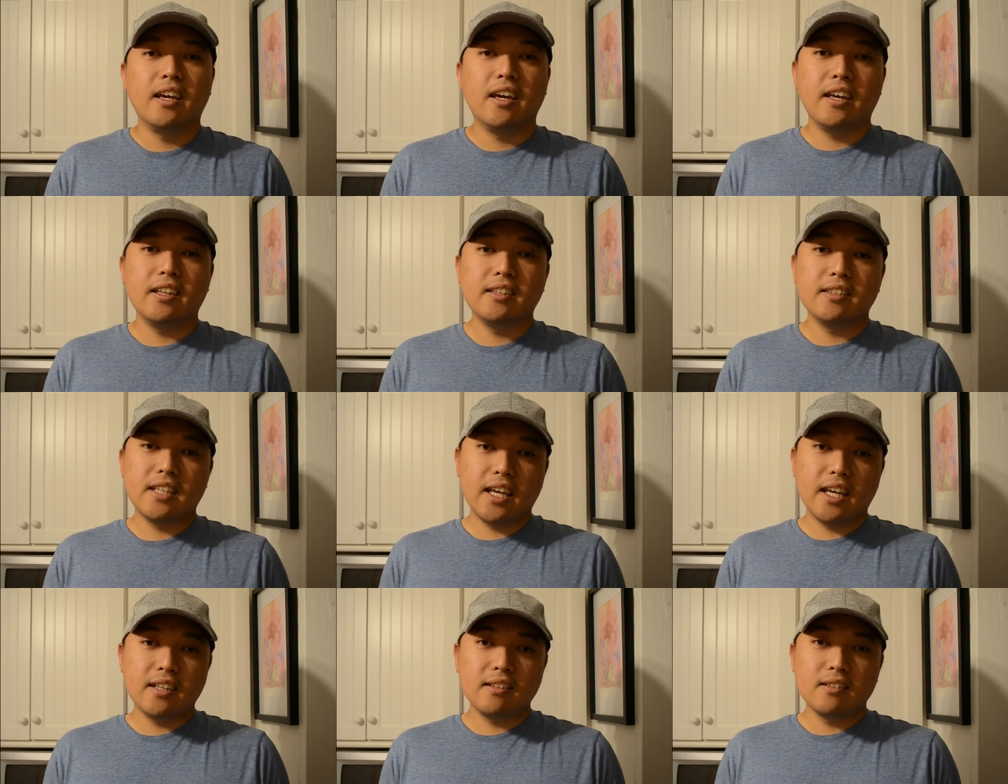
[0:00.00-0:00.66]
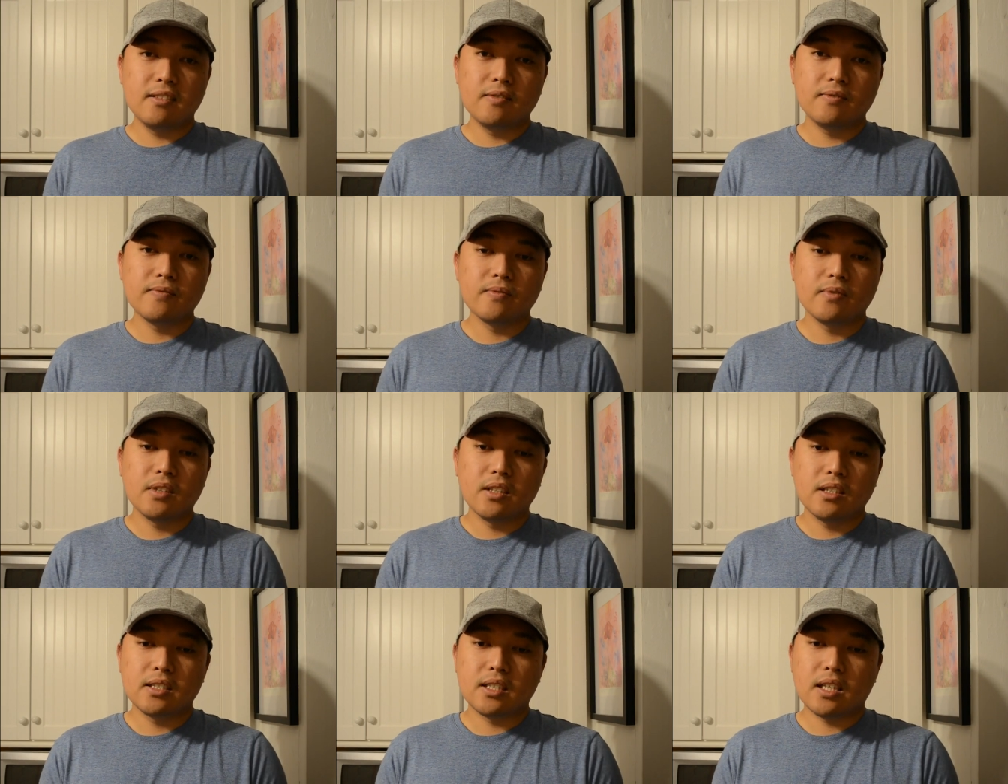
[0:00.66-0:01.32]
And then,
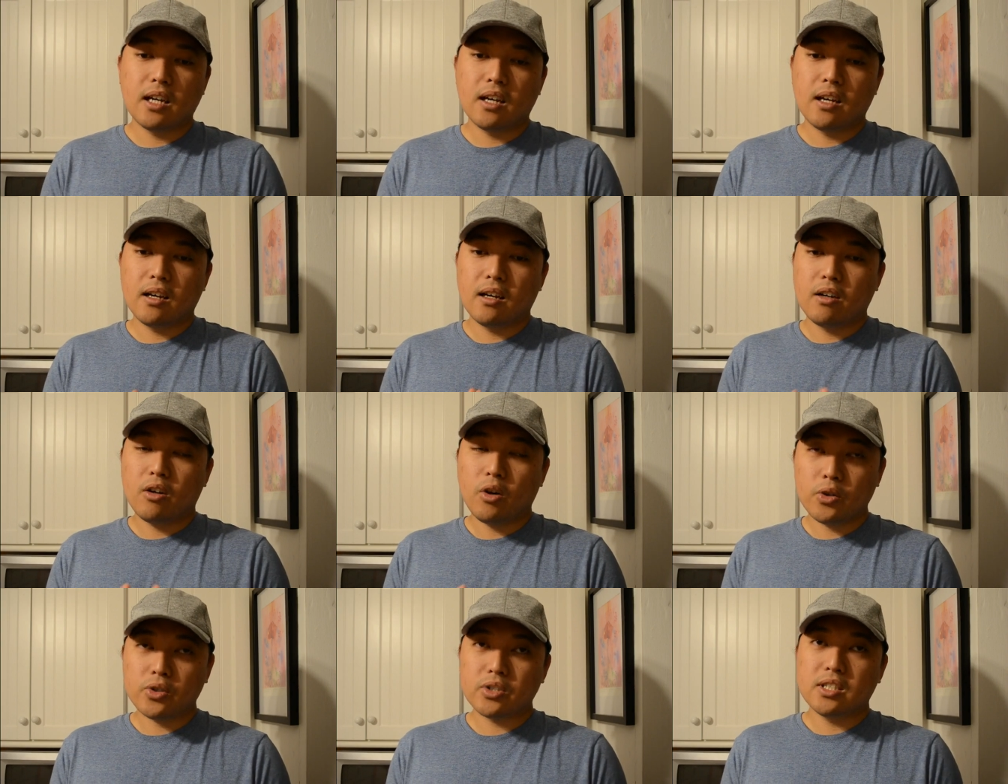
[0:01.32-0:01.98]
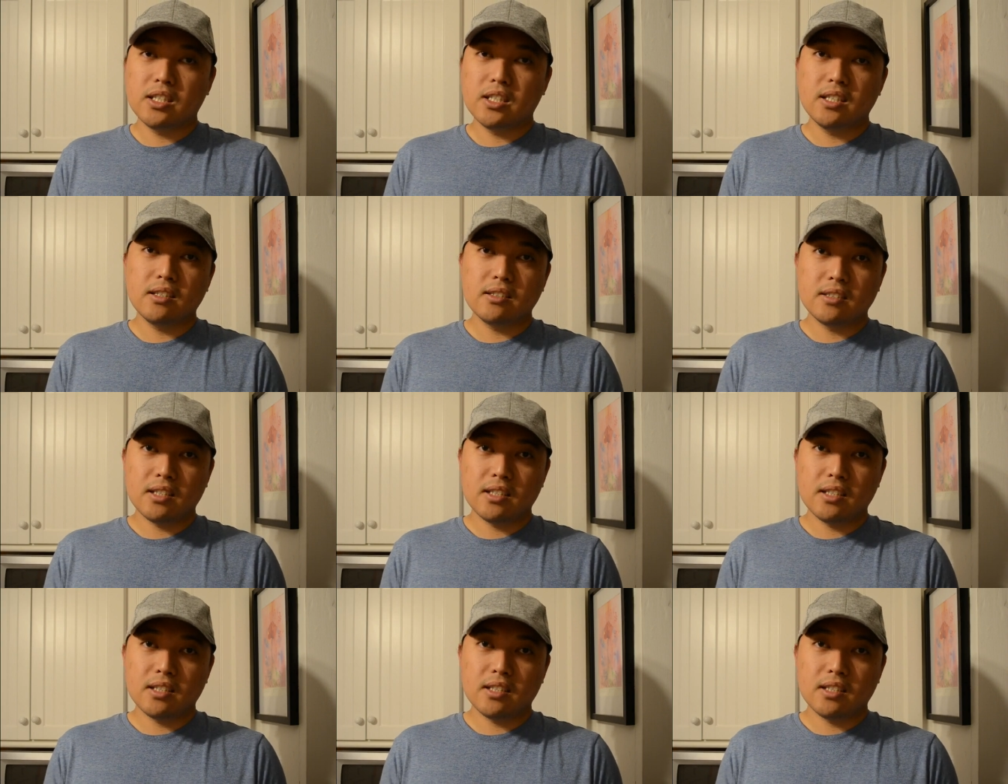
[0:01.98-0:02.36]
sa OSCE,